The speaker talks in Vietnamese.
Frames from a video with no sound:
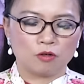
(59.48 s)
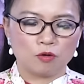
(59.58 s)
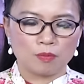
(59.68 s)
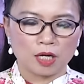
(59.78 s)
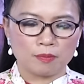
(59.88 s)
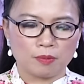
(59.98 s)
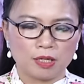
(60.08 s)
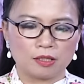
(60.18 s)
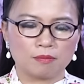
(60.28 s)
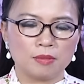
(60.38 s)
hôm
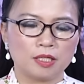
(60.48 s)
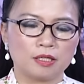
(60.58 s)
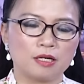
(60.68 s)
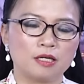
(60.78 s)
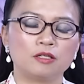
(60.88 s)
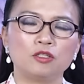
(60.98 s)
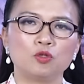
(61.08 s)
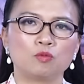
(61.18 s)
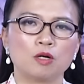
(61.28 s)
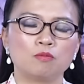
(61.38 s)
27 tháng 10 đã đến
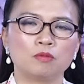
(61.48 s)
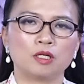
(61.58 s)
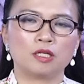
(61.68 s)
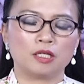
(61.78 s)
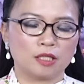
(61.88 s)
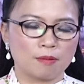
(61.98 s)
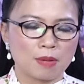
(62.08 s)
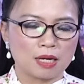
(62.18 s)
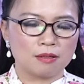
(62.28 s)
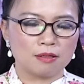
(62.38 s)
Trung Đông à, để
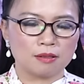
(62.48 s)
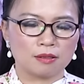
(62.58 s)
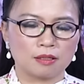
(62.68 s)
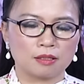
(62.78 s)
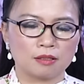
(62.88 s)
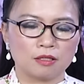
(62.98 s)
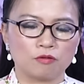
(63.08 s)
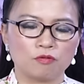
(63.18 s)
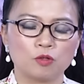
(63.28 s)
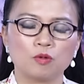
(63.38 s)
thăm ba nước là các
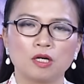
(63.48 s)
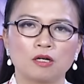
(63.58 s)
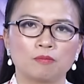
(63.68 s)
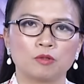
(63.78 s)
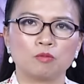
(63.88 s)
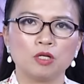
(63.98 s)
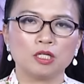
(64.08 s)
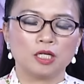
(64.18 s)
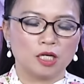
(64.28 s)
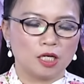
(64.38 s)
tiểu vương quốc Ả Rập Thống
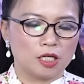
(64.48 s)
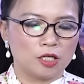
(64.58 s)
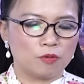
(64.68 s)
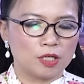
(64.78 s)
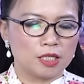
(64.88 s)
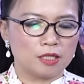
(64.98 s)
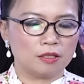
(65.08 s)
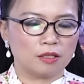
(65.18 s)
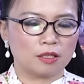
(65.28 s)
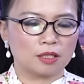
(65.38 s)
Nhất UAE